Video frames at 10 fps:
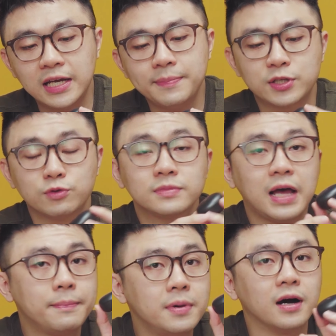khi mà chúng
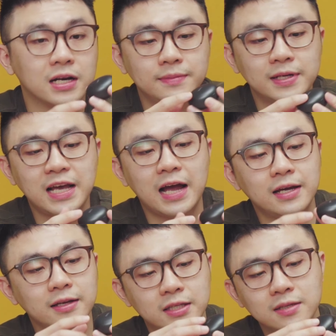ta mở cái nắp này ra
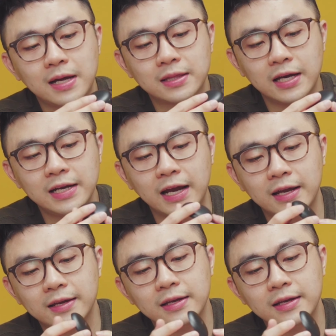nhé như bạn thấy này